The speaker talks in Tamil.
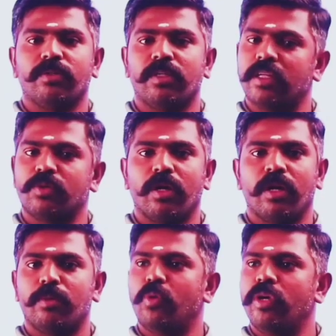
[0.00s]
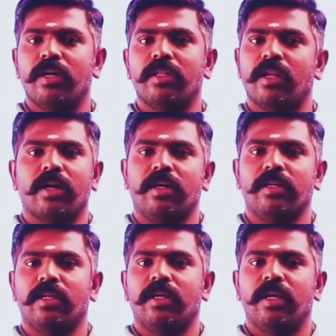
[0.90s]
நான் தான் சொல்கிறேன்ல முடியாதுலாம்
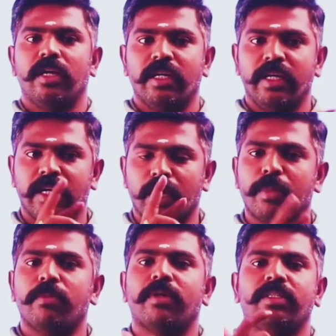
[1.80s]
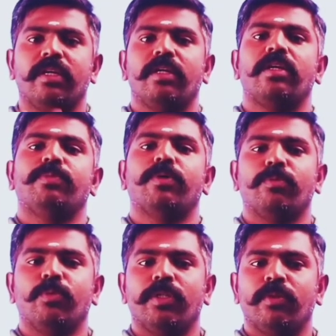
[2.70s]
கிடையாது நீங்கள் நம்பர் ஆஃப் டெஸ்ட்டை இன்க்ரீஸ்
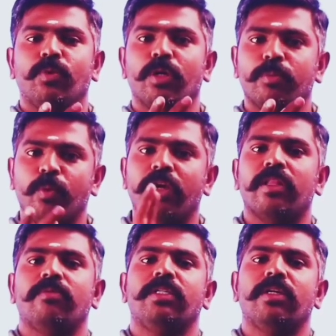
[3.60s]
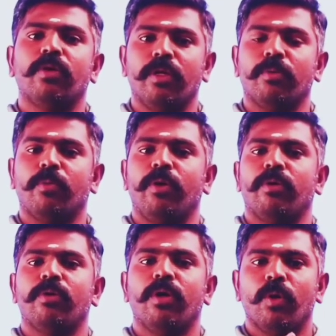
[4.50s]
பண்ணும்போது உங்களுக்கு புரியாத விஷயங்களும் நீங்கள்
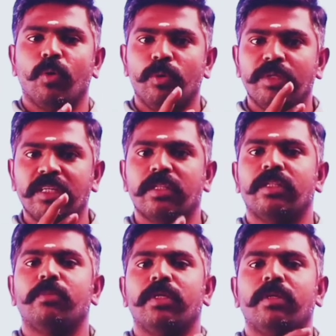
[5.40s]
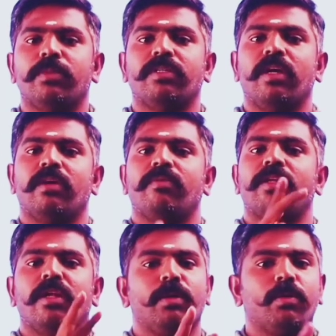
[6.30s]
புரியும் ஒரு விஷயத்தை திரும்ப திரும்ப செய்கிறவன்
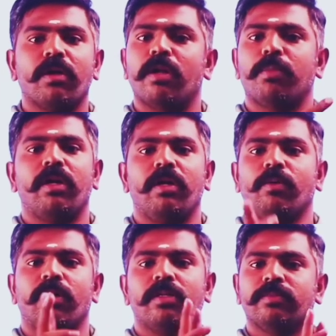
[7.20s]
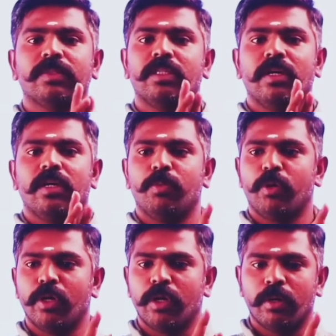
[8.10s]
அதில் நிபுணராக மாறிடுவான் இப்போ
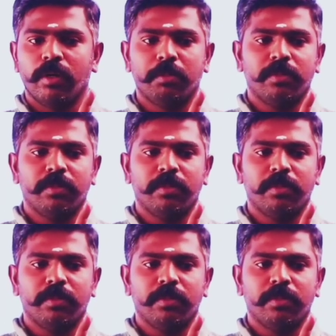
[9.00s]
நீங்கள்